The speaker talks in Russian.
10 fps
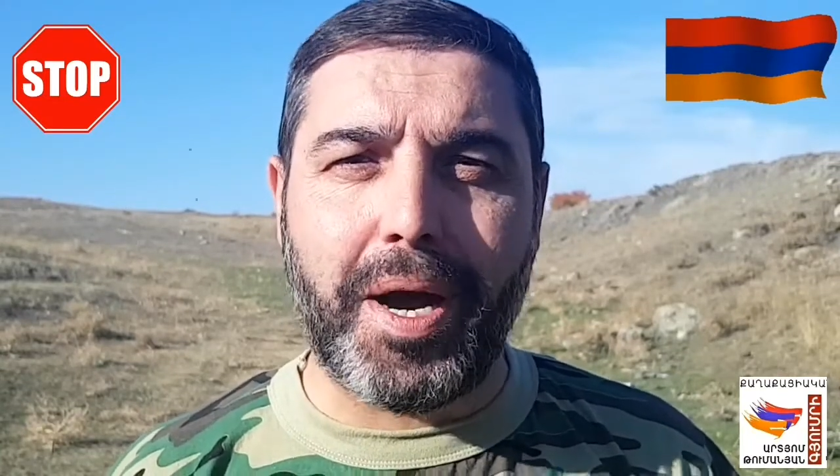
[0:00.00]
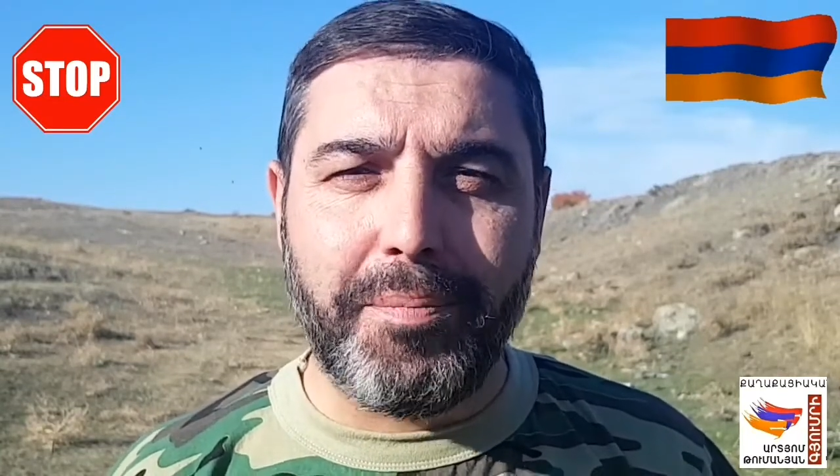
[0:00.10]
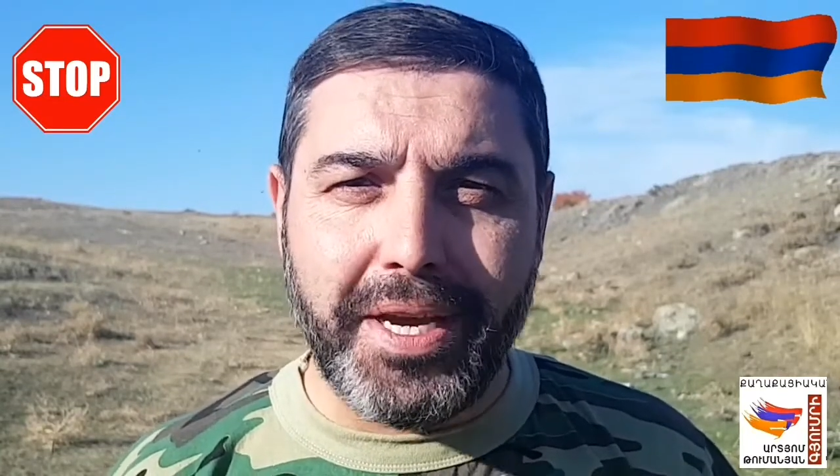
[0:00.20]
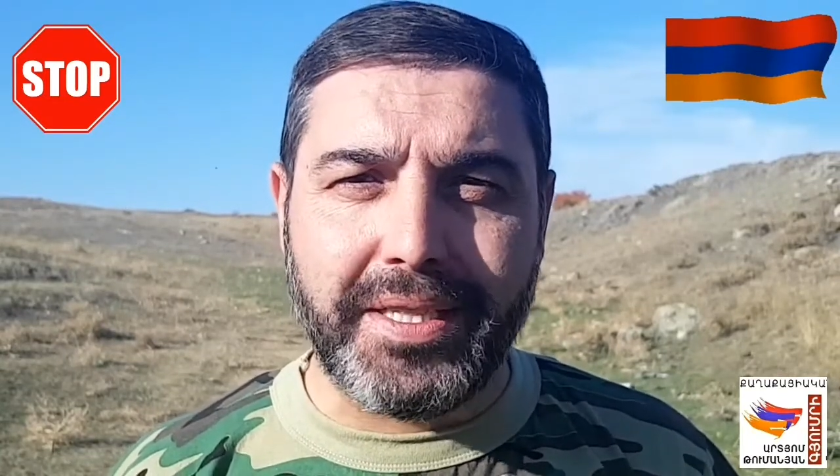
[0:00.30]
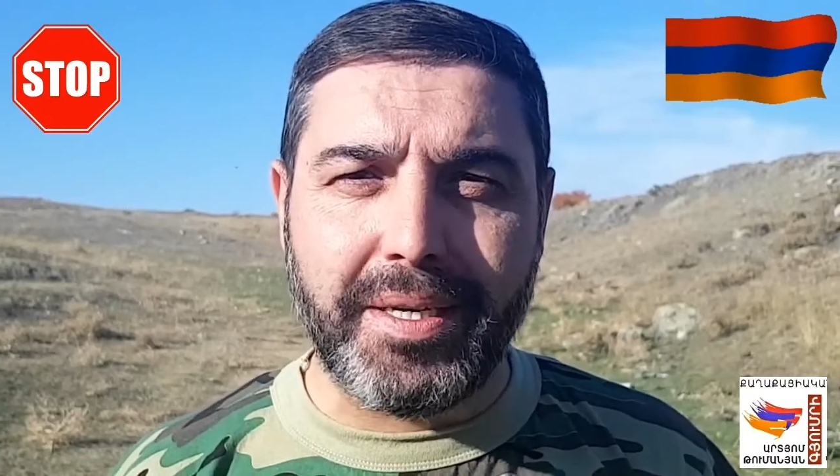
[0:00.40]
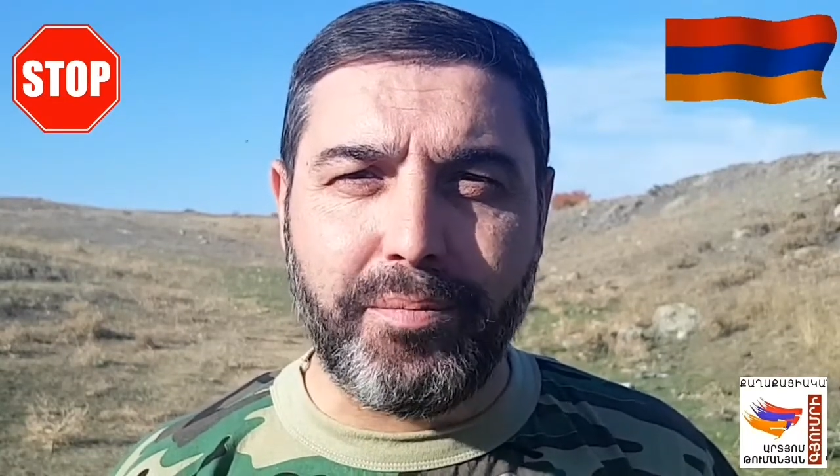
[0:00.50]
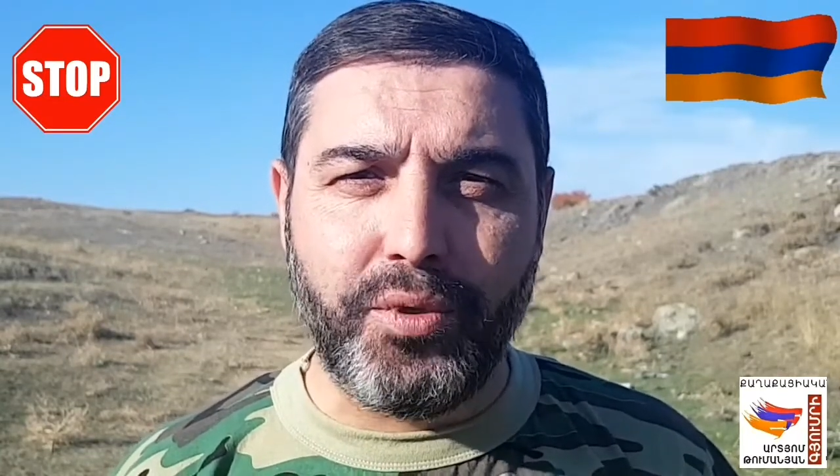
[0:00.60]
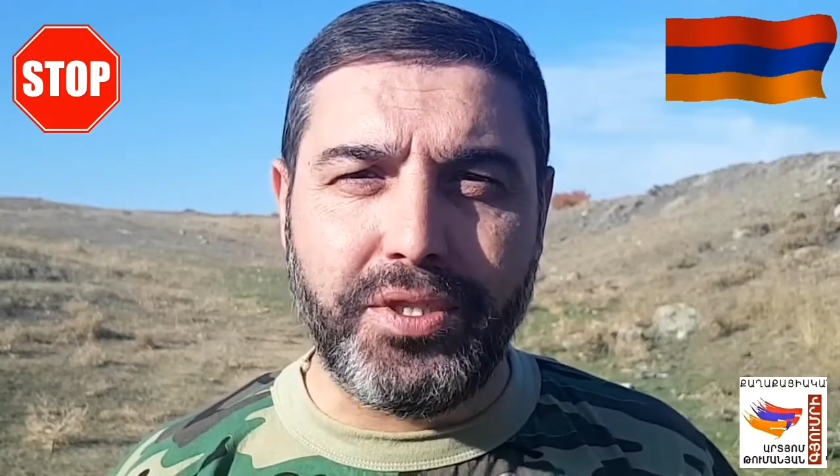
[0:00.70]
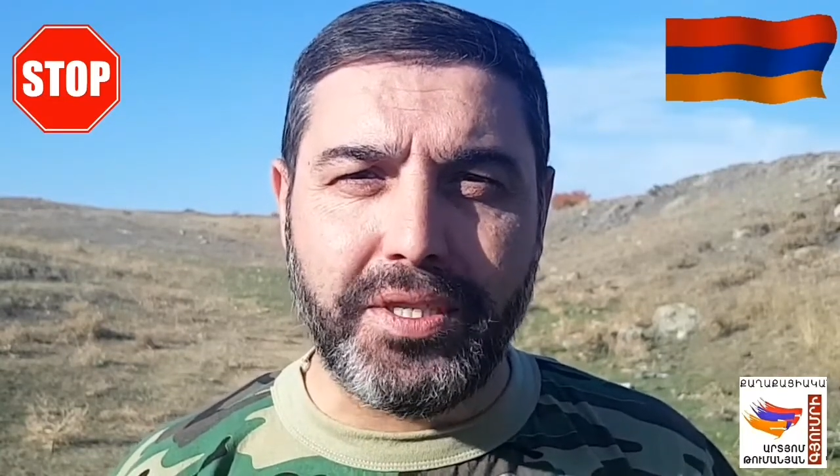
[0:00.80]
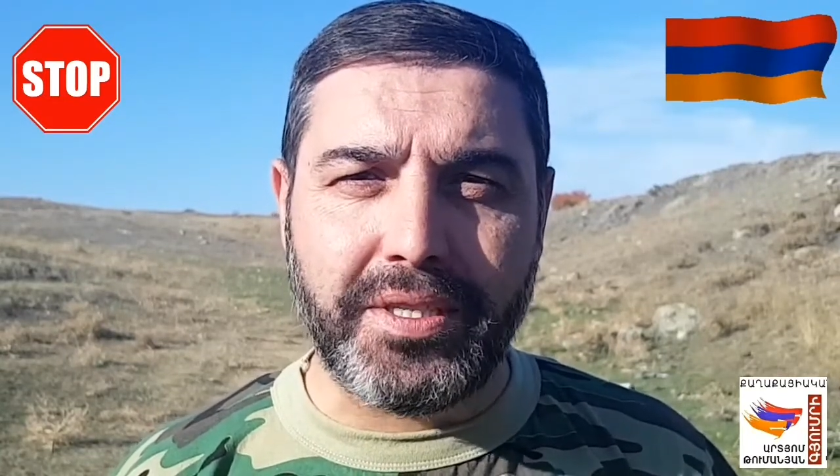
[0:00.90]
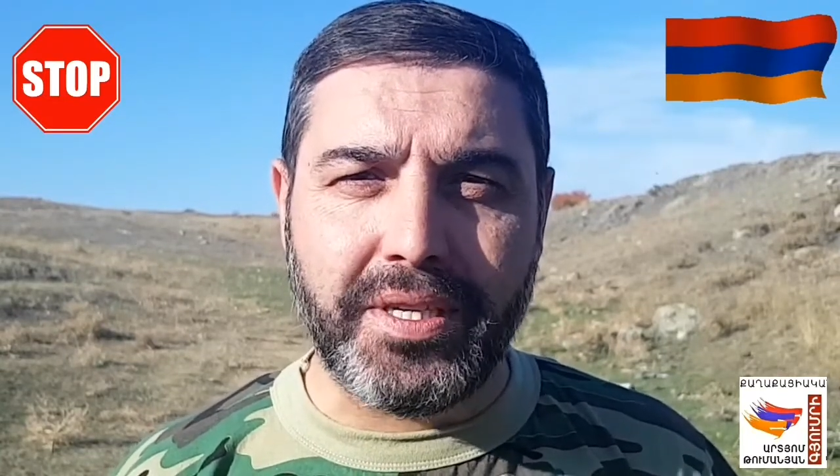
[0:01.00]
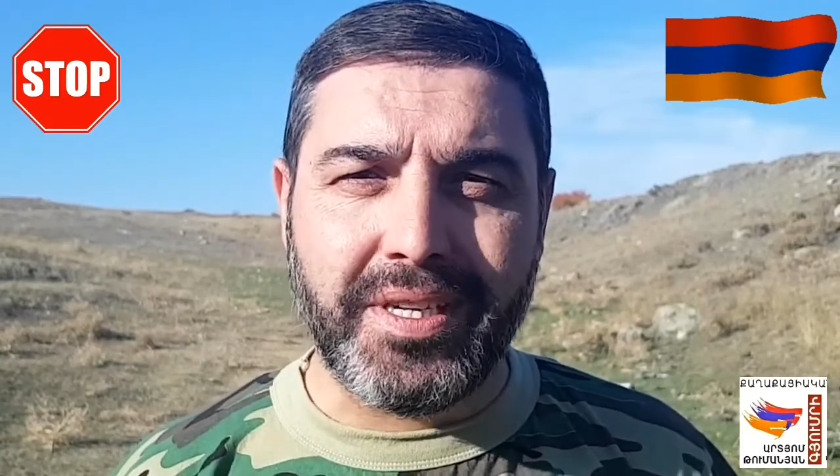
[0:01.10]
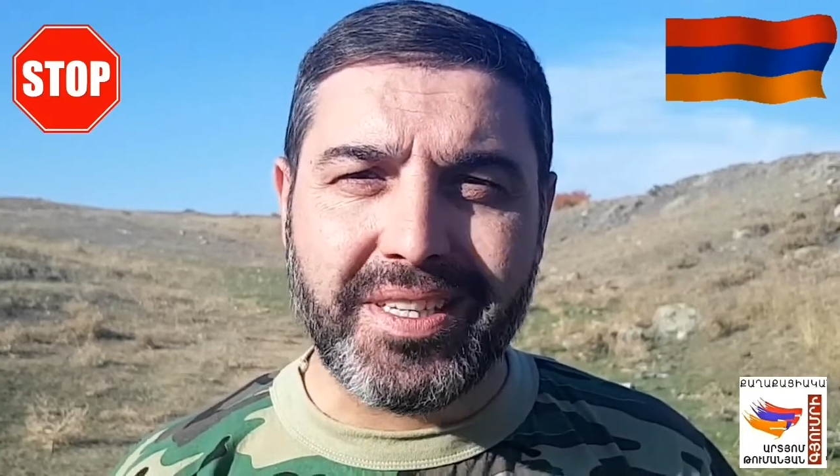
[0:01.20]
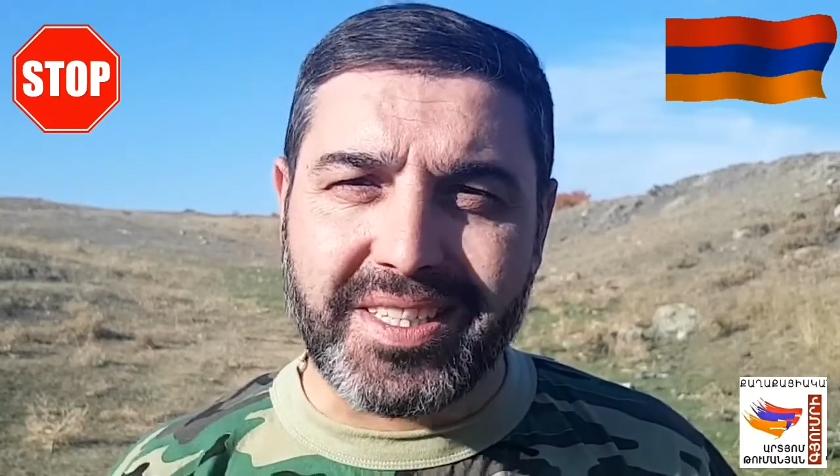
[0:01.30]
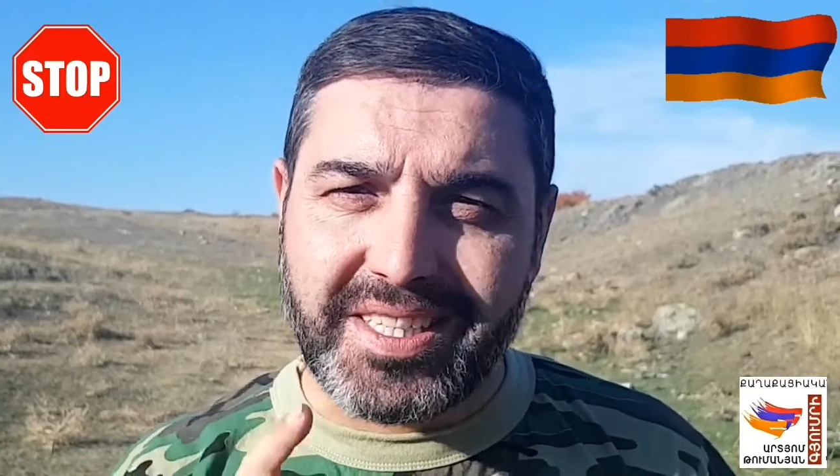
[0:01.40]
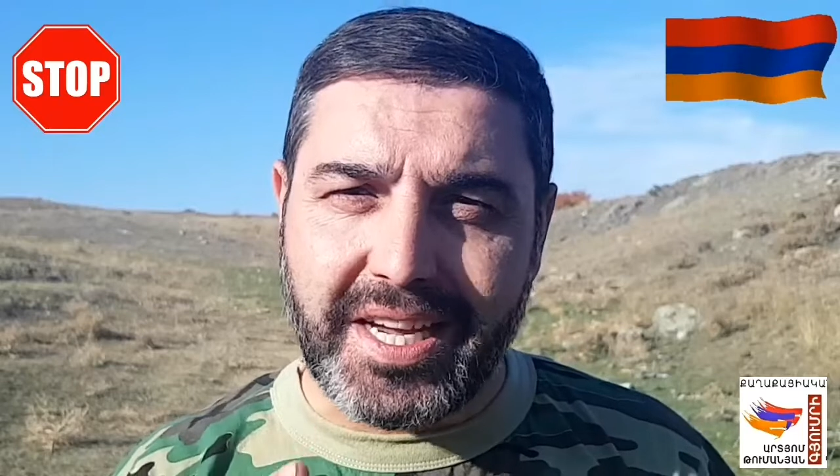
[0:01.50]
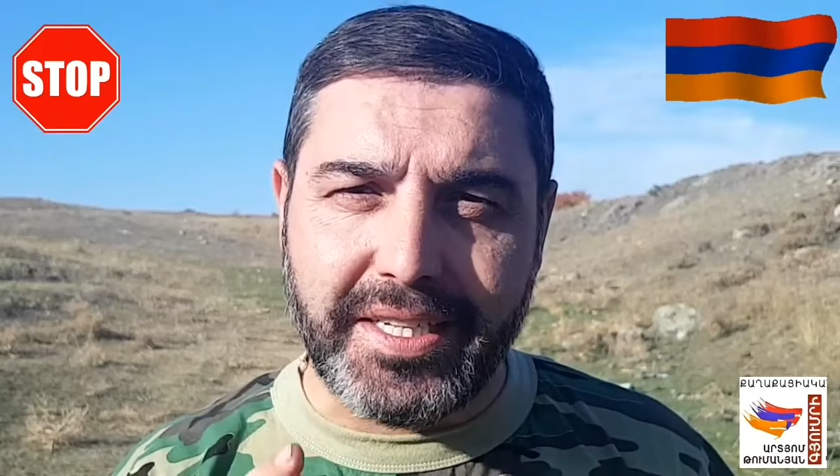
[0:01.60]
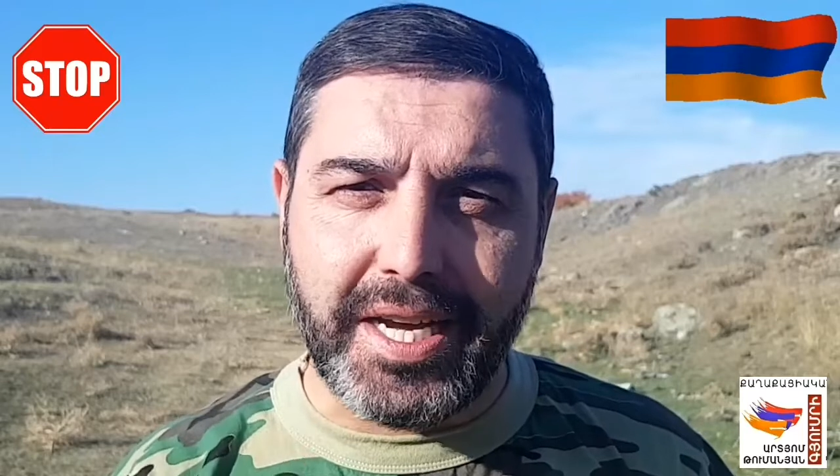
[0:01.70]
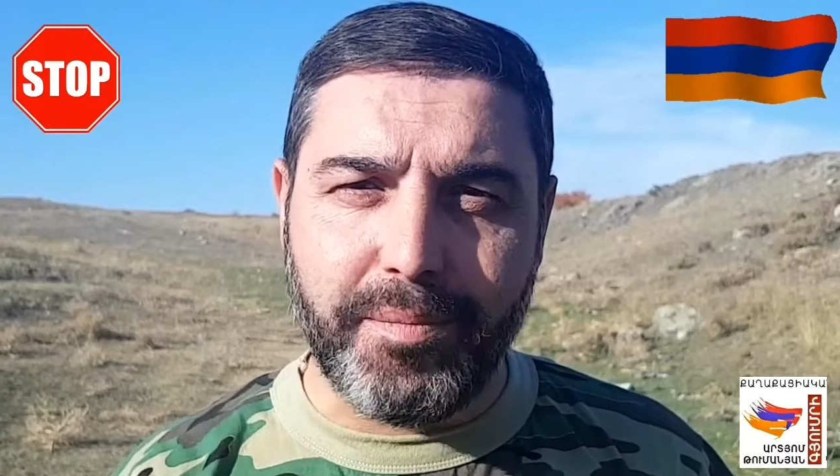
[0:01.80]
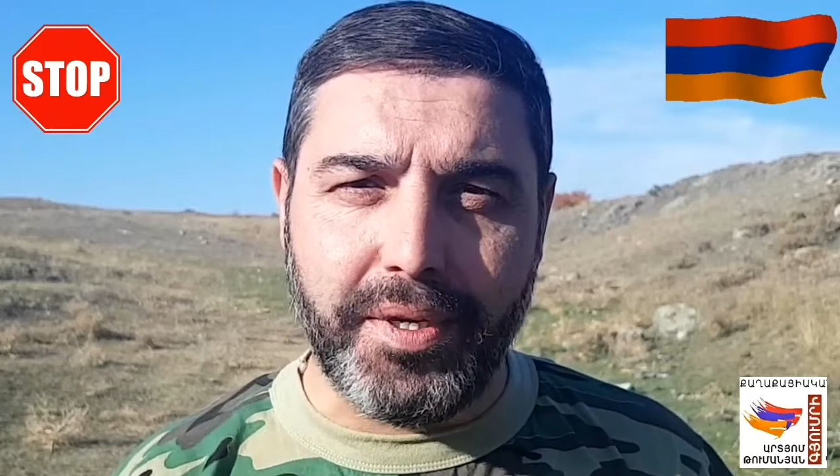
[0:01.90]
Победа будет
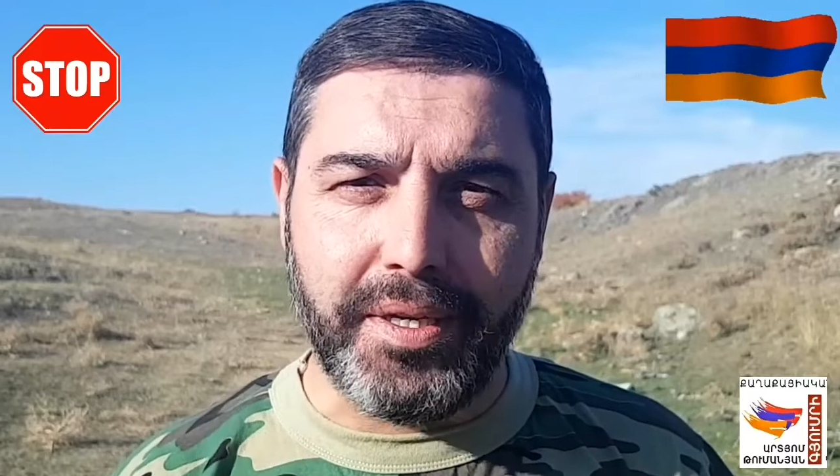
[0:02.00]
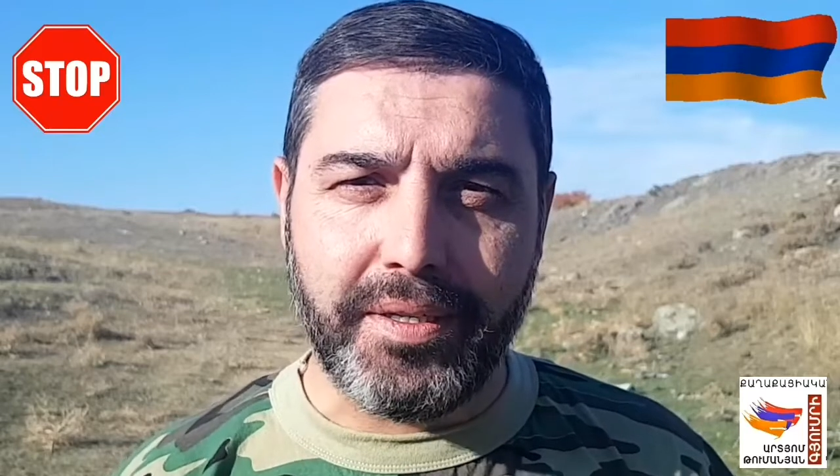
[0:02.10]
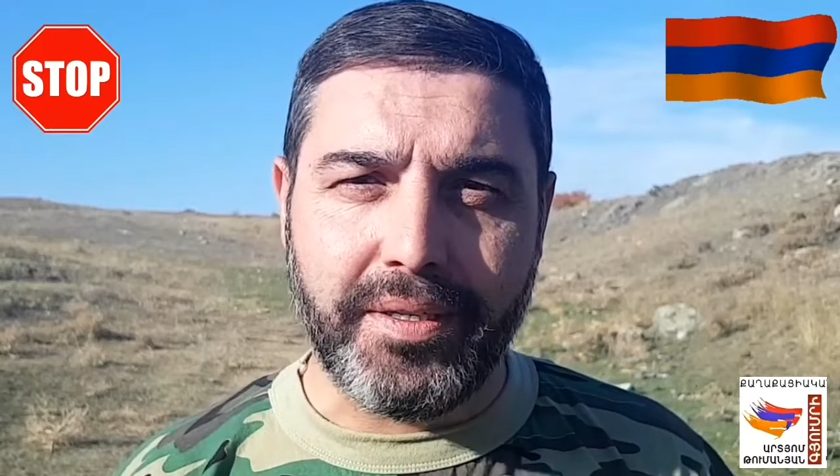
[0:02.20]
за нами.